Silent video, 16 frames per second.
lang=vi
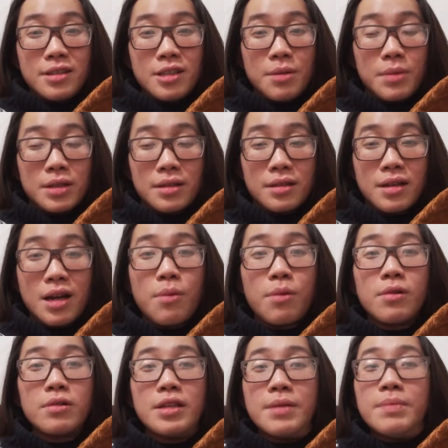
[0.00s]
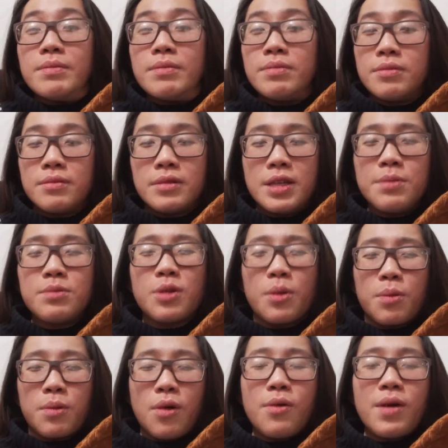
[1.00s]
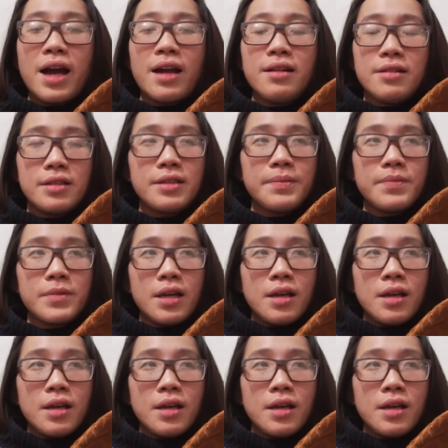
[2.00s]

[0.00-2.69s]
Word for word: cho mình không có tiếp tiếp tục cố gắng nữa